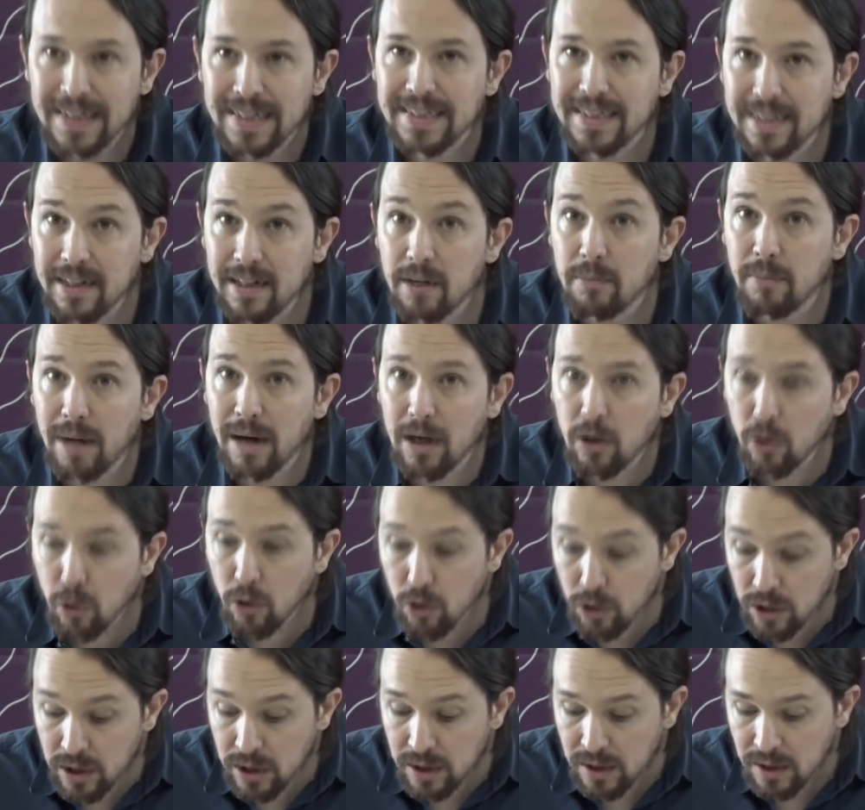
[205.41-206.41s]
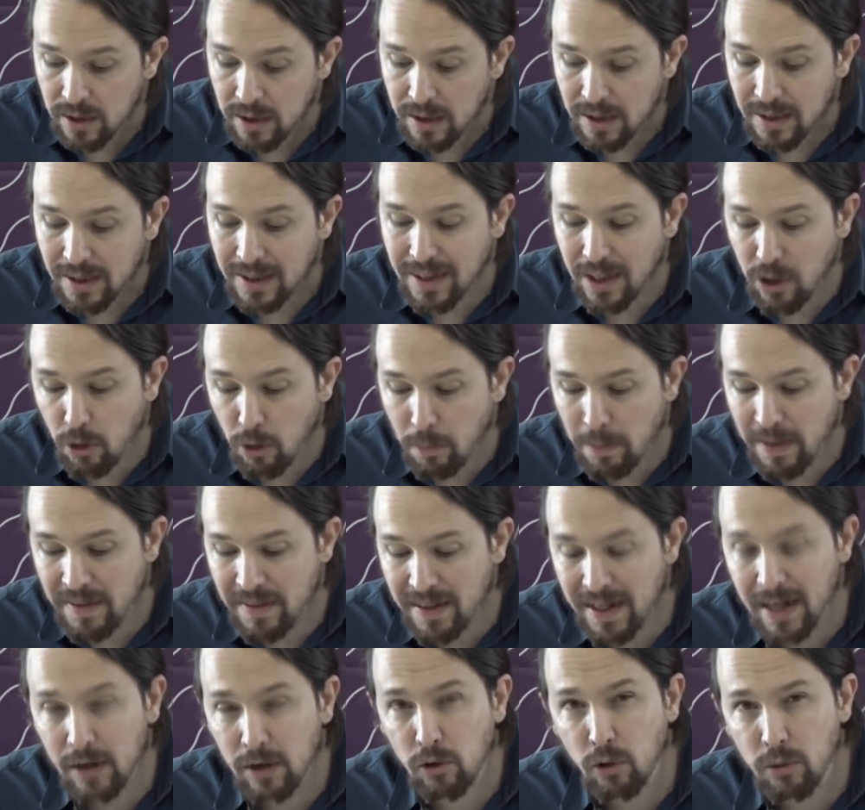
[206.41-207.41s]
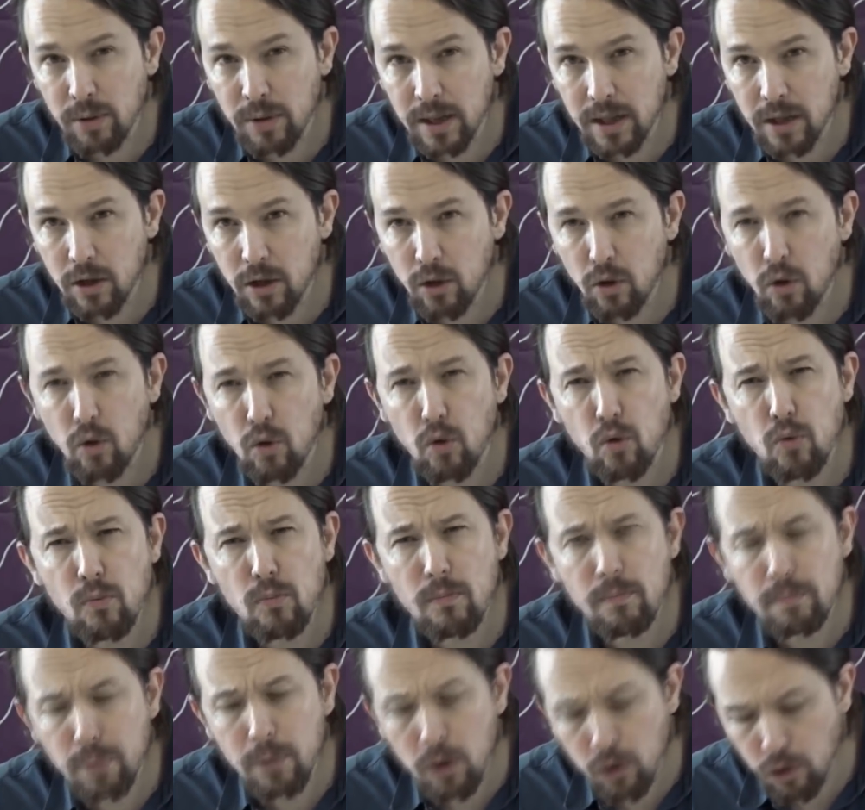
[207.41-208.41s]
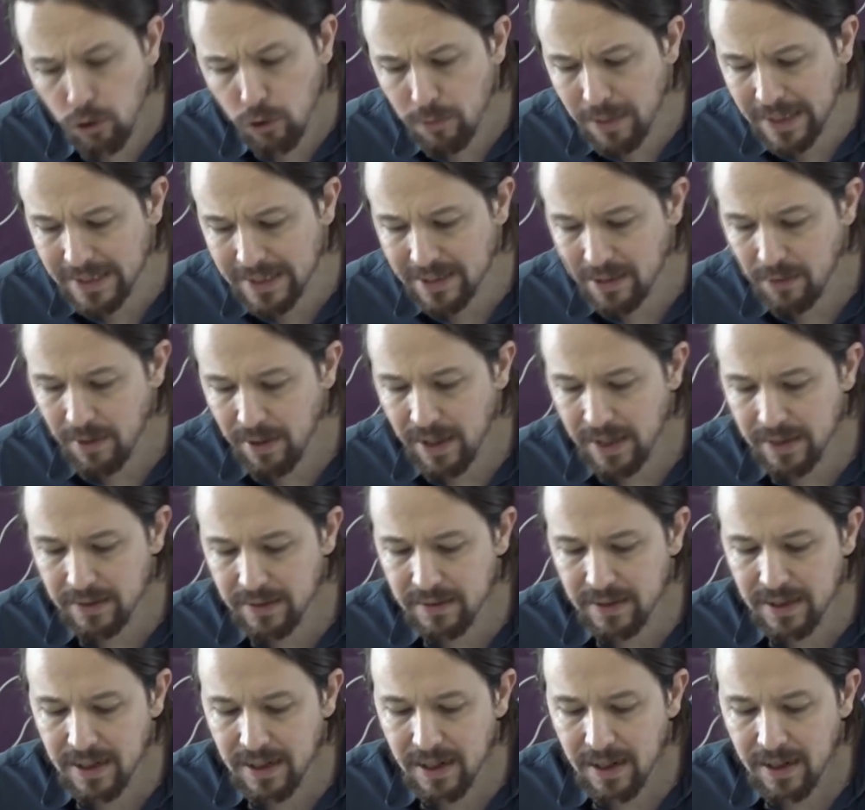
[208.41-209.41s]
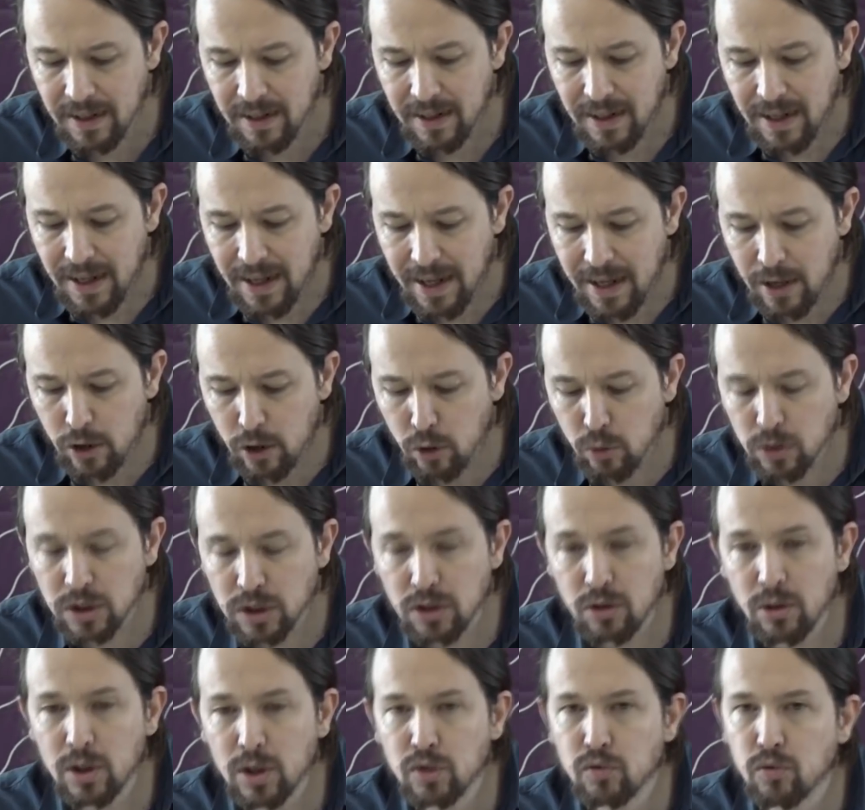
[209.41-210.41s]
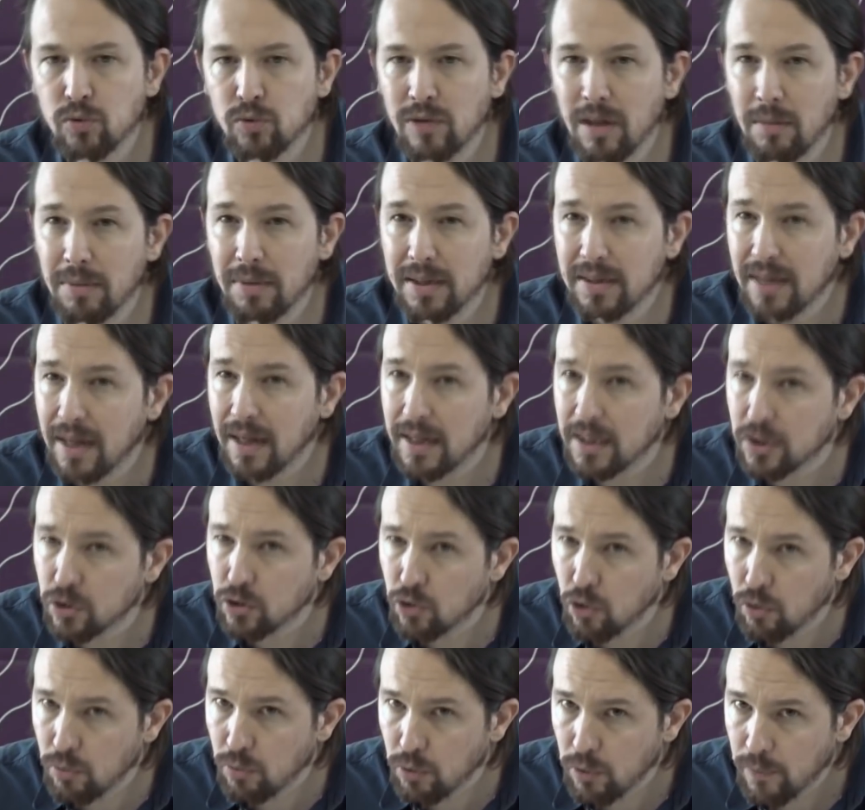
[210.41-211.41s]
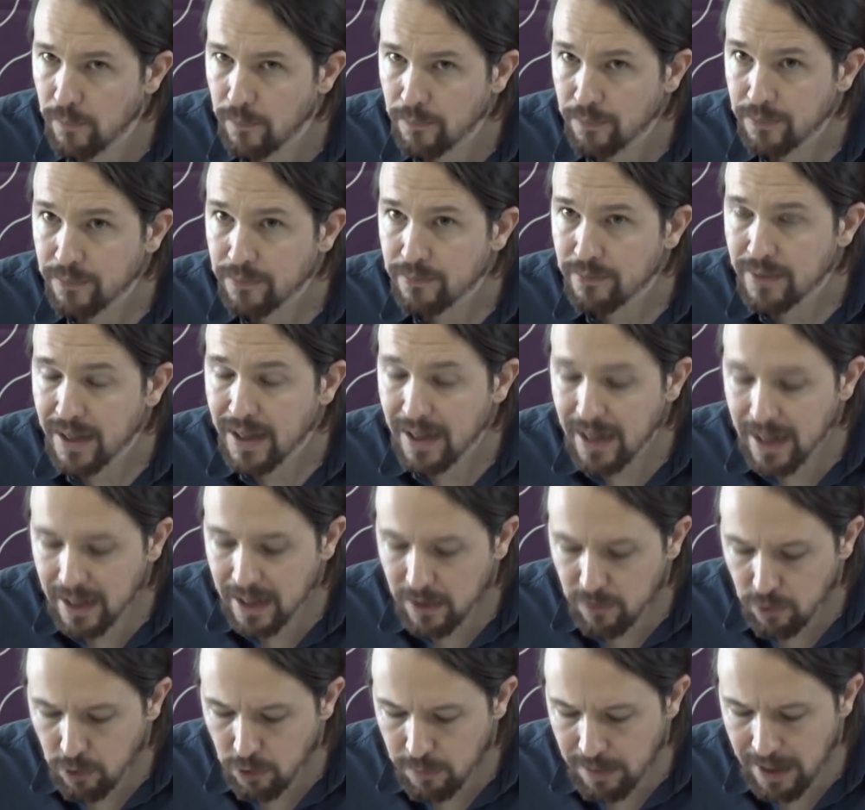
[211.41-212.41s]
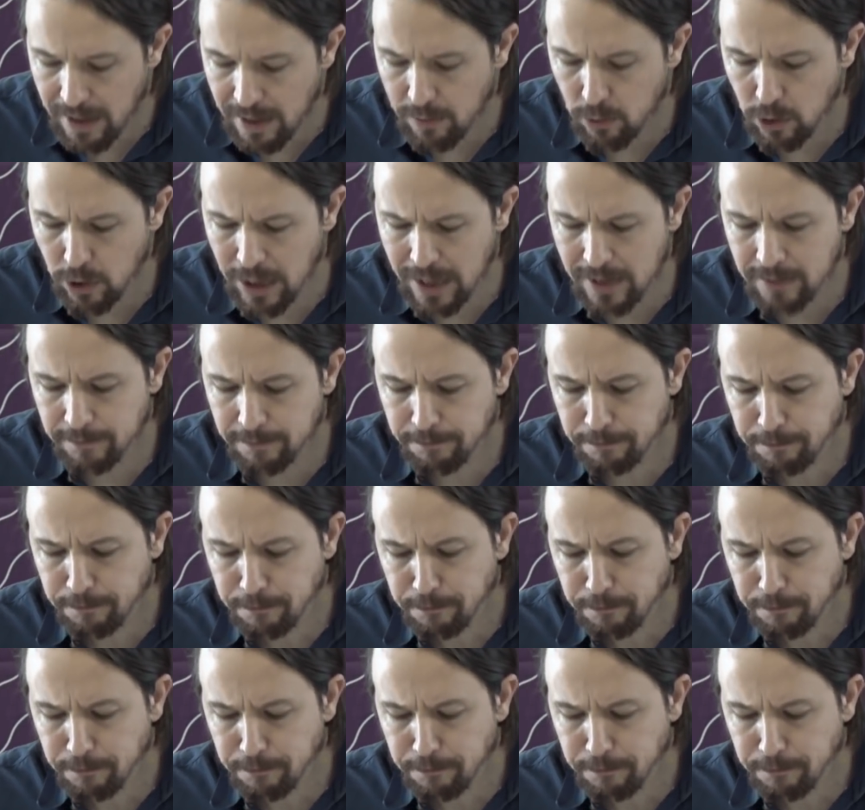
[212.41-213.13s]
Sin embargo, hoy quiero pedir al Gobierno un poco más de valentía en cuestiones fundamentales como la reforma laboral,